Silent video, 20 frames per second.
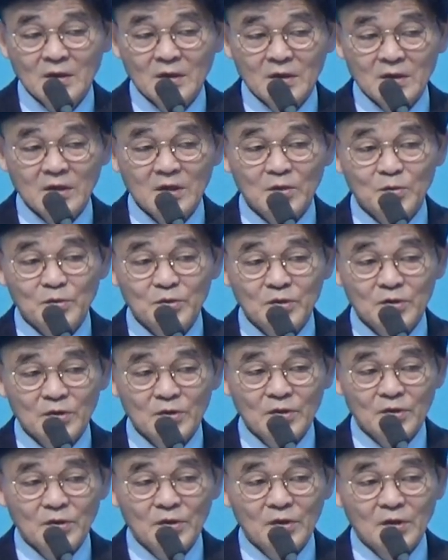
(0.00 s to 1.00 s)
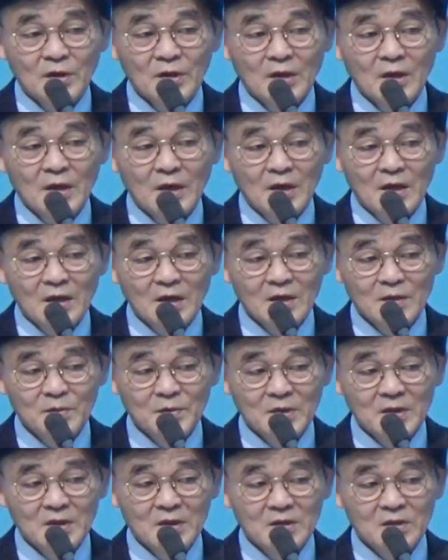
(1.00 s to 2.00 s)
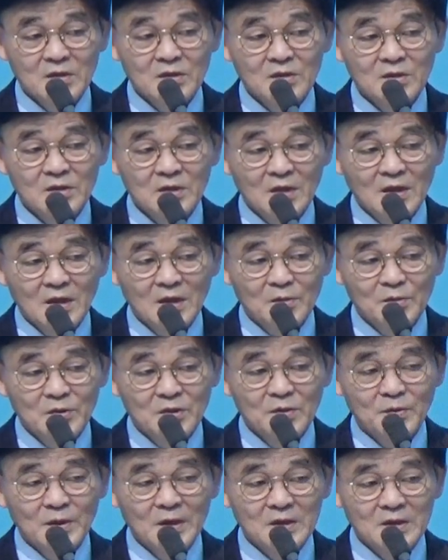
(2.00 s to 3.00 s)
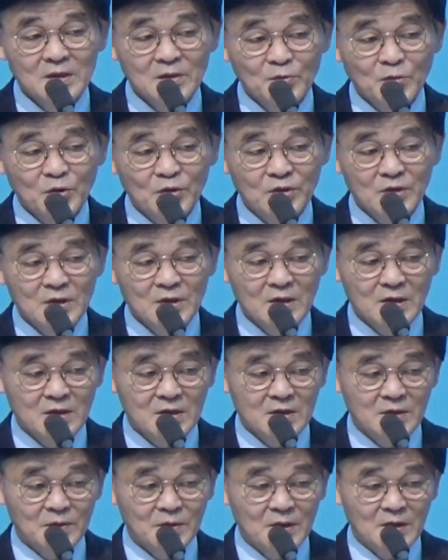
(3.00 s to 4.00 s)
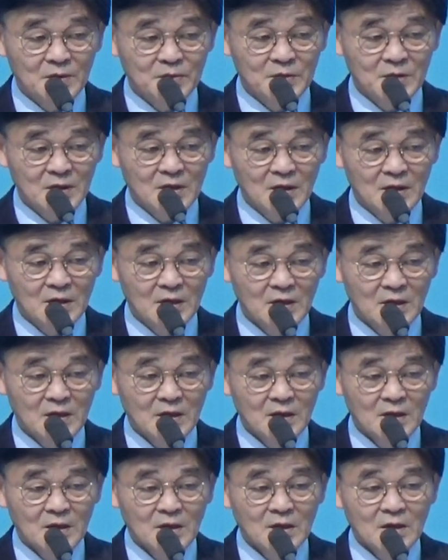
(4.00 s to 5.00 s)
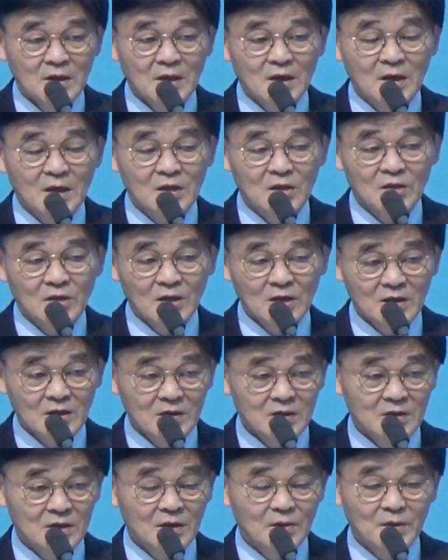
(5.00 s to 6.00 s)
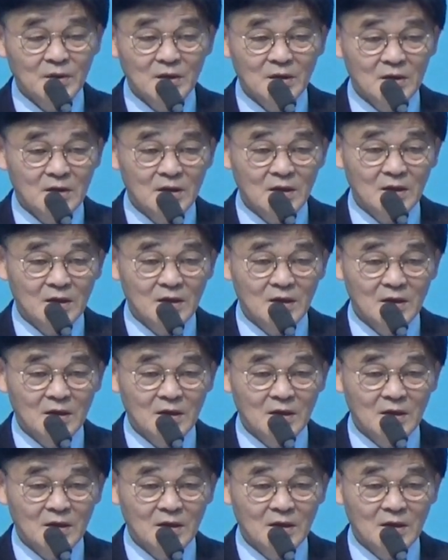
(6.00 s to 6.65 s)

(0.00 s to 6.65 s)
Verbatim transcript: 여러분요 하나님의 응답을 받는 복된 자 되시기 바랍니다. 내가 너한테 응답하겠다.